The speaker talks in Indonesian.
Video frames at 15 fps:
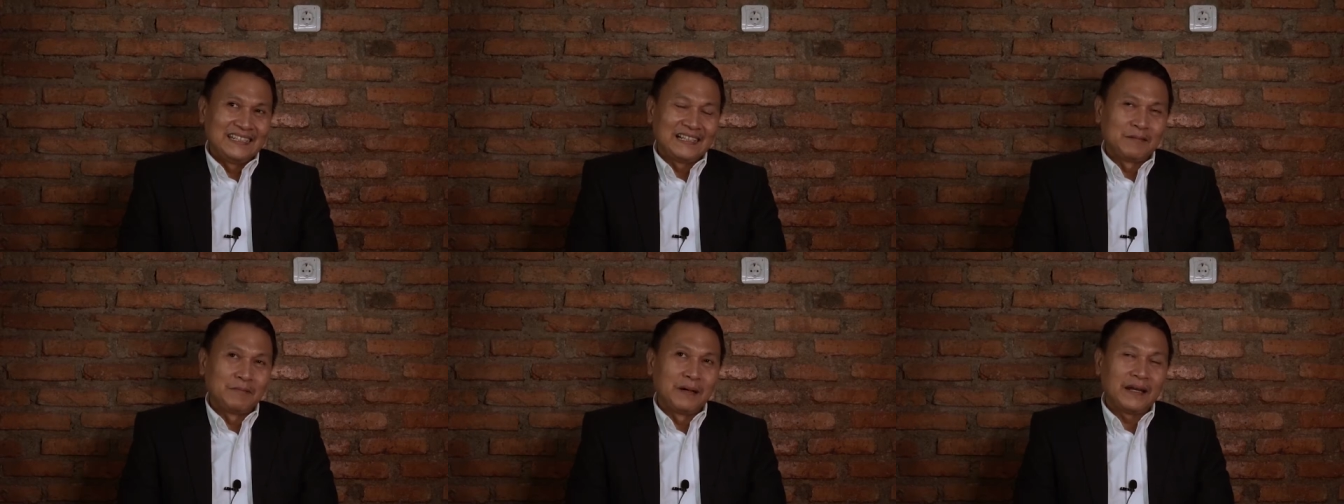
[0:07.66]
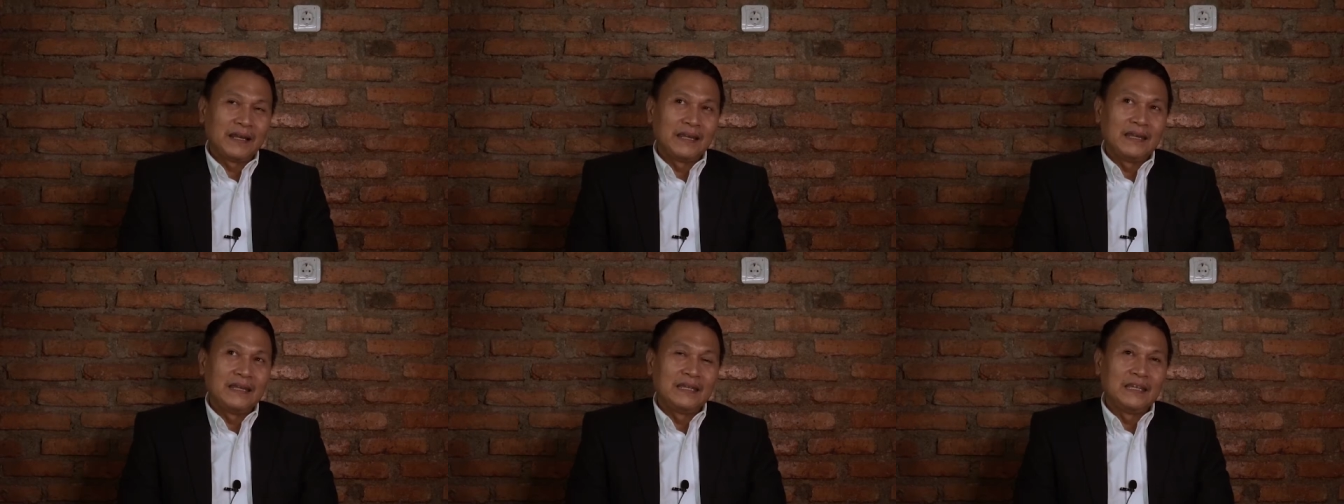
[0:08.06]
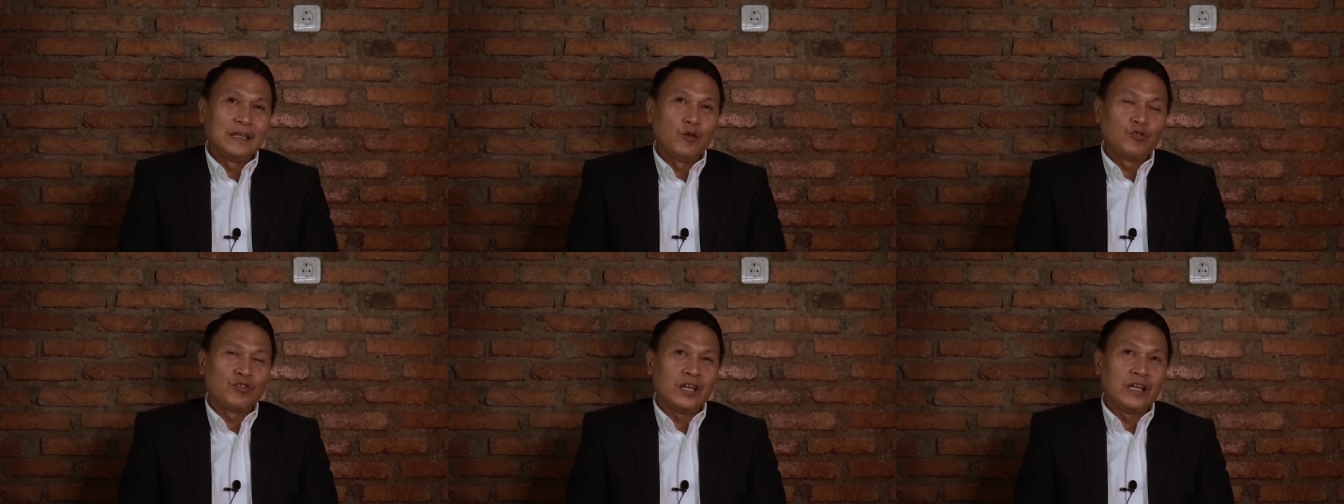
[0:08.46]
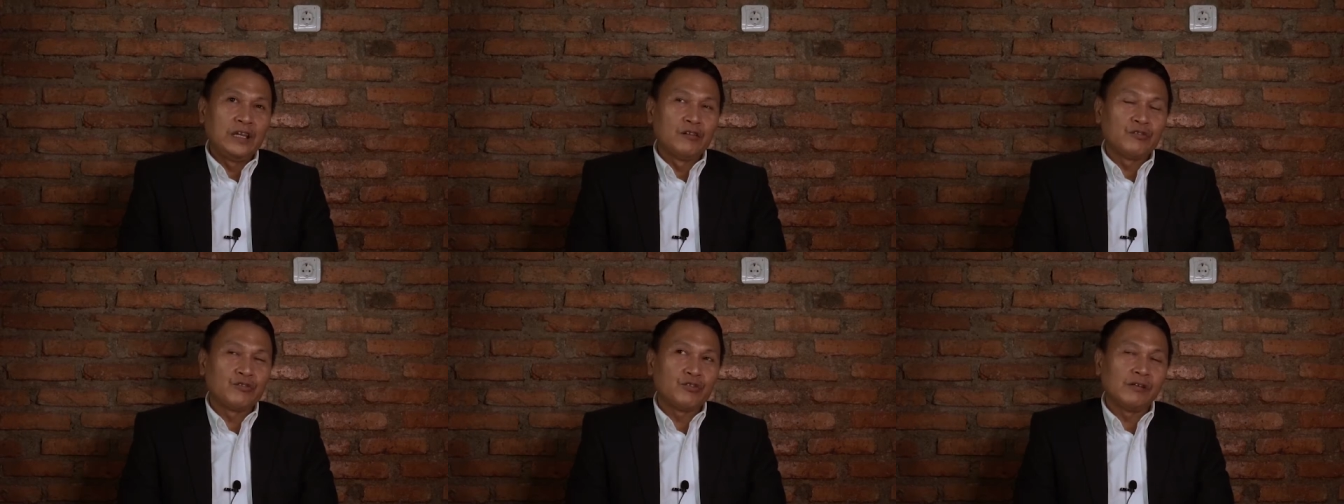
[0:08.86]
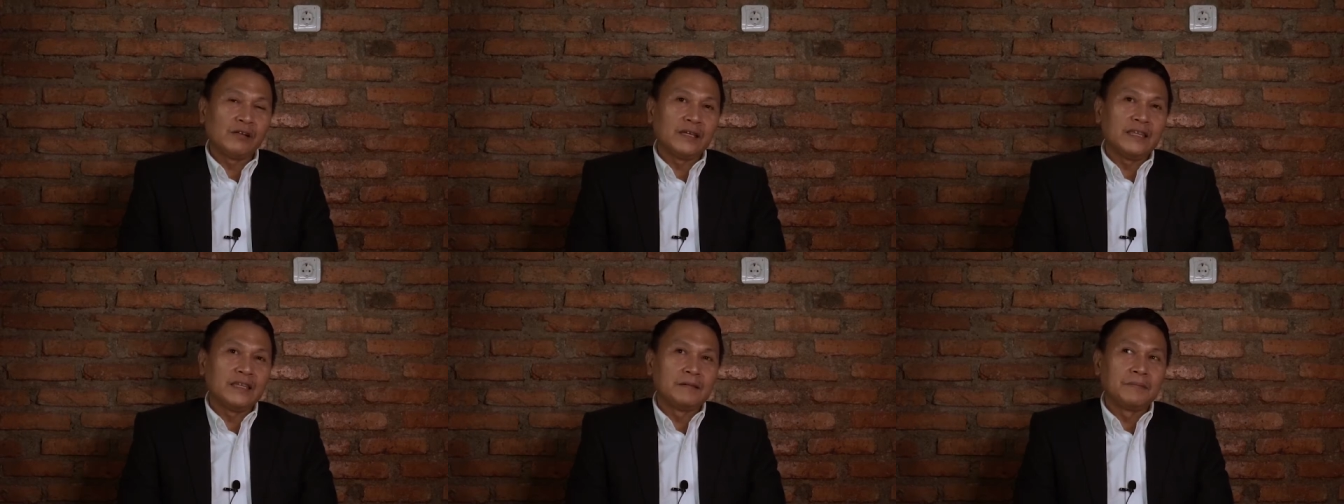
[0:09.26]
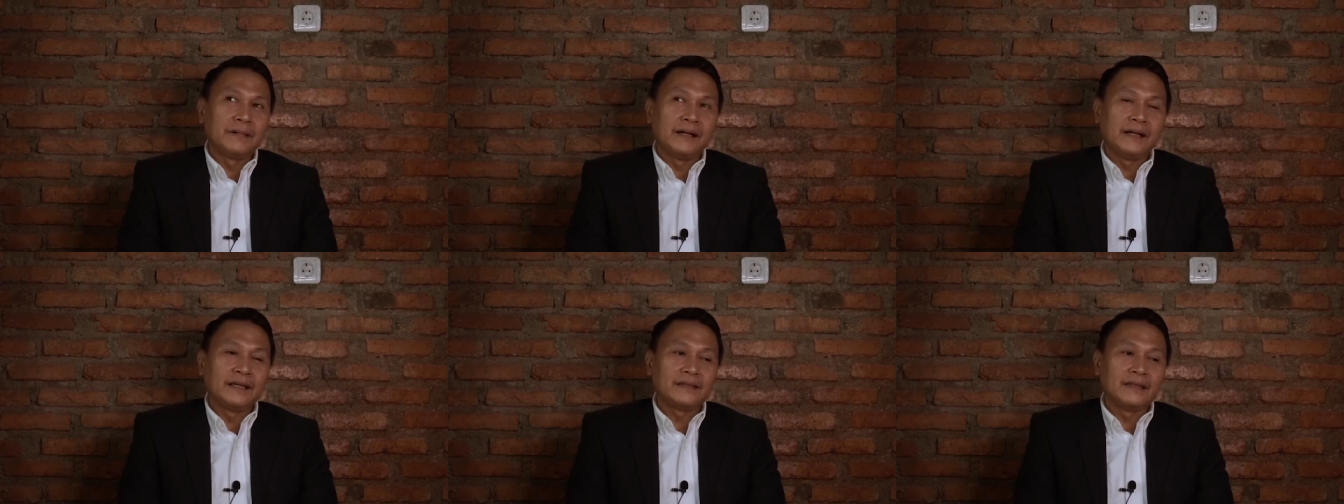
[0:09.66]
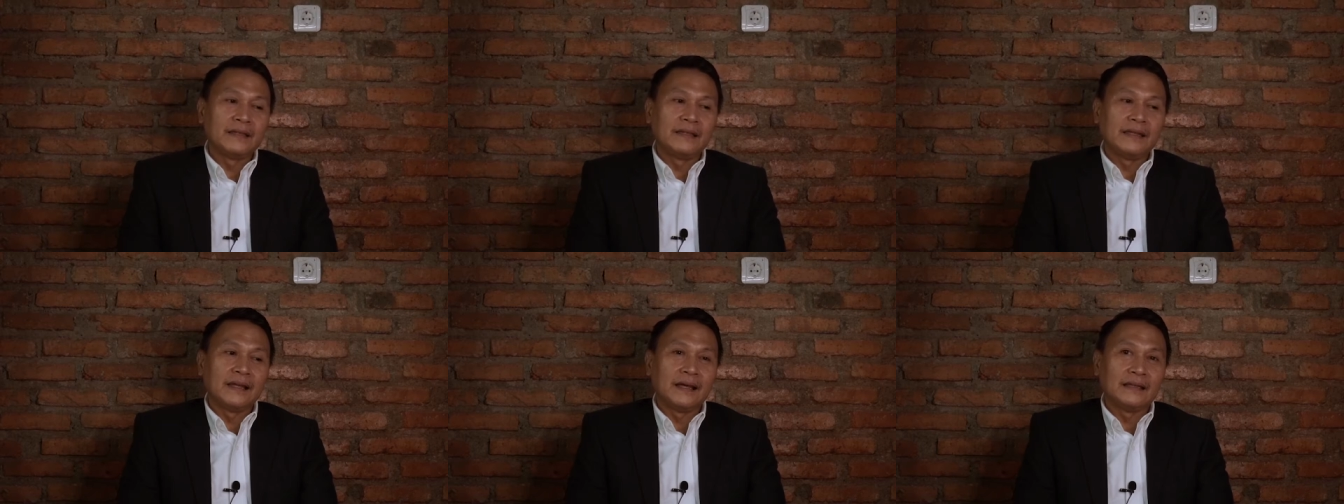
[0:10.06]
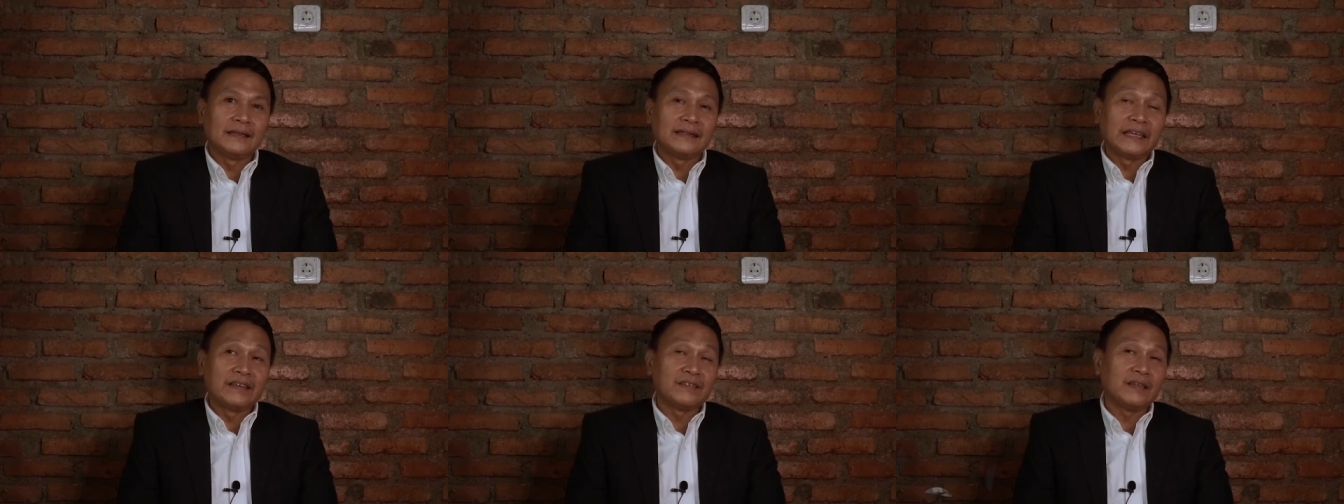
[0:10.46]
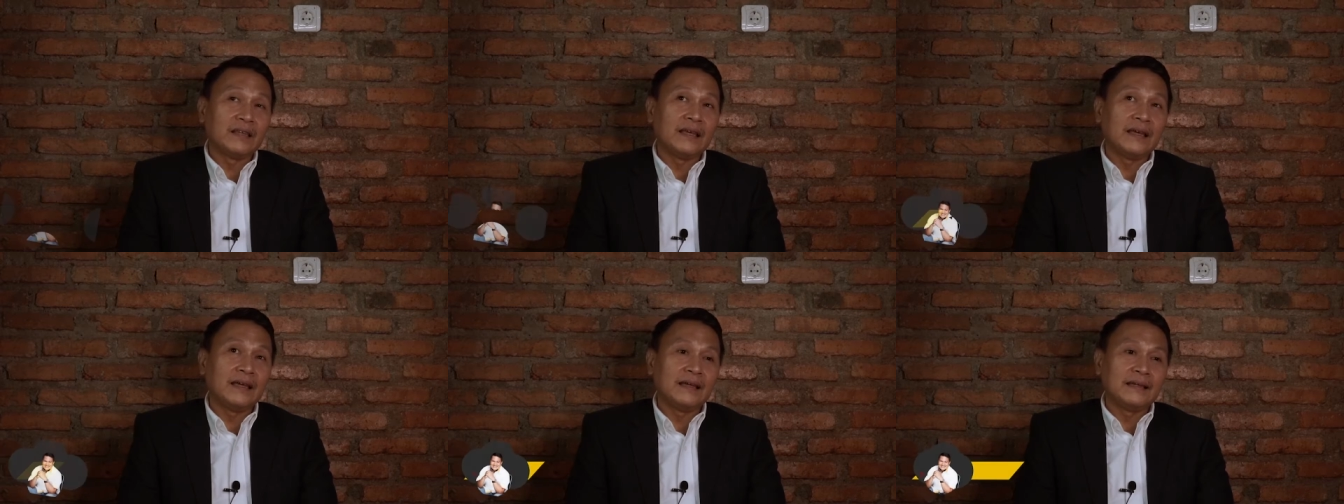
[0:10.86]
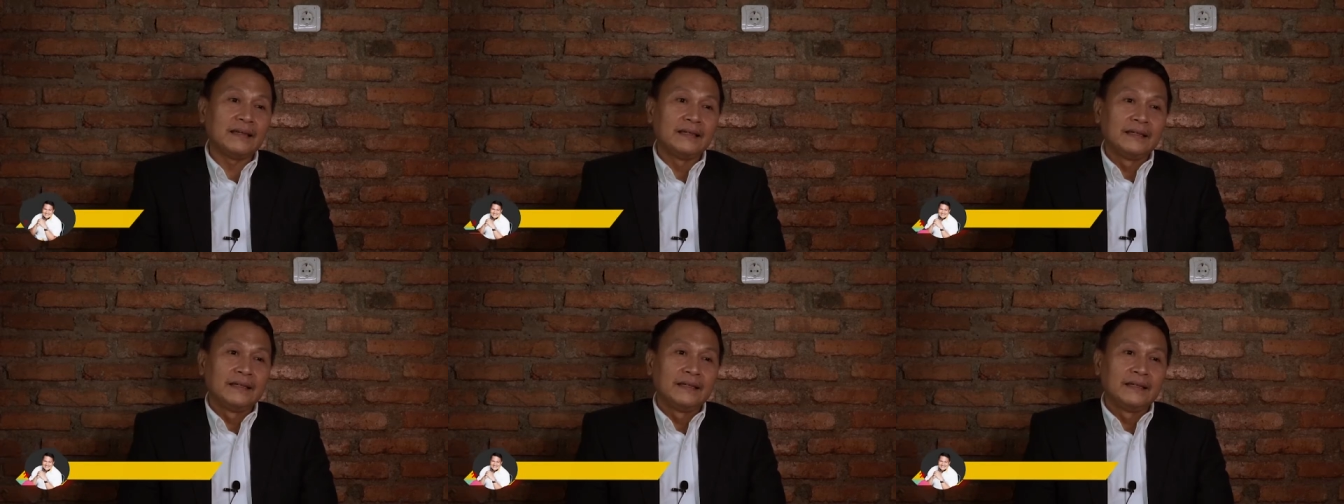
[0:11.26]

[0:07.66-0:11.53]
Kemarin di Indonesia Leaders Talk kita bahas tentang Tesla